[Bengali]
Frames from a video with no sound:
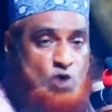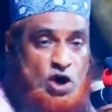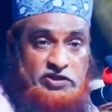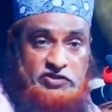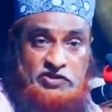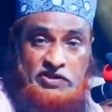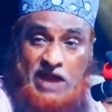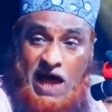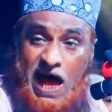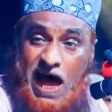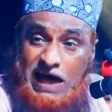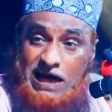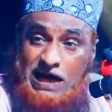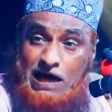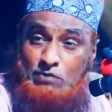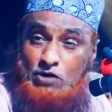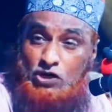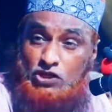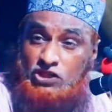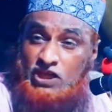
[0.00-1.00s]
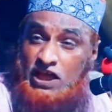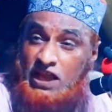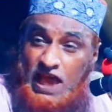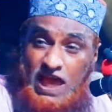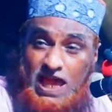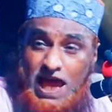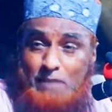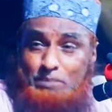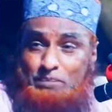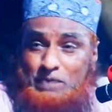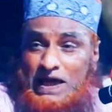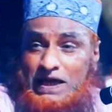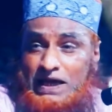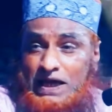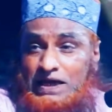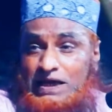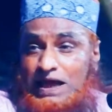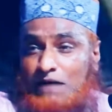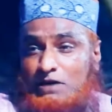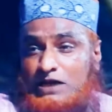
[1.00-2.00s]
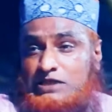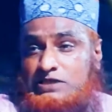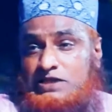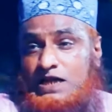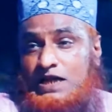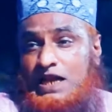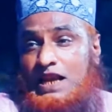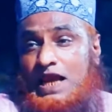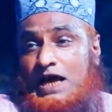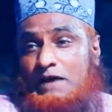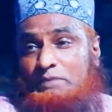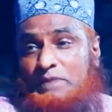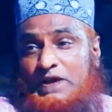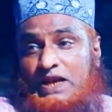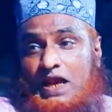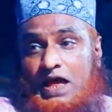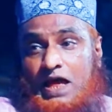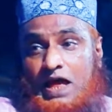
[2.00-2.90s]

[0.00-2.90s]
মুয়াজ্জিন আকামত দিলেই আপনাকে নামাজ ছাড়া লাগবে